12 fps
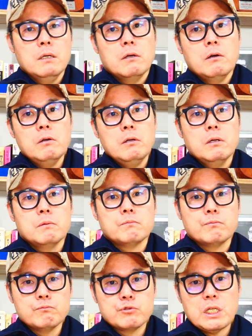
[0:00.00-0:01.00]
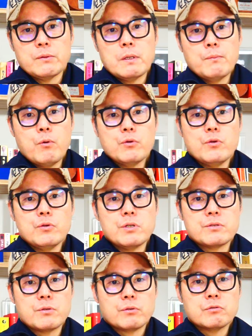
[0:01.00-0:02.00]
어? 무자비한 폭력이
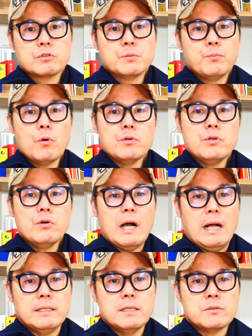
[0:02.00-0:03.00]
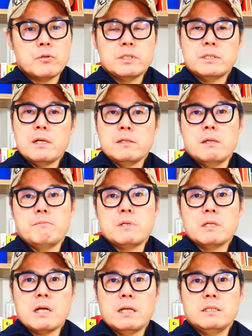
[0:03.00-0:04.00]
있었고 그 폭력 안에서 희생된
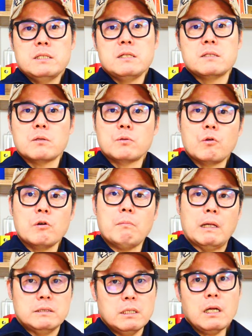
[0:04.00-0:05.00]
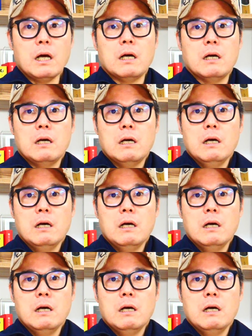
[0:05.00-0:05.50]
민간인이 있었던 건 맞잖아.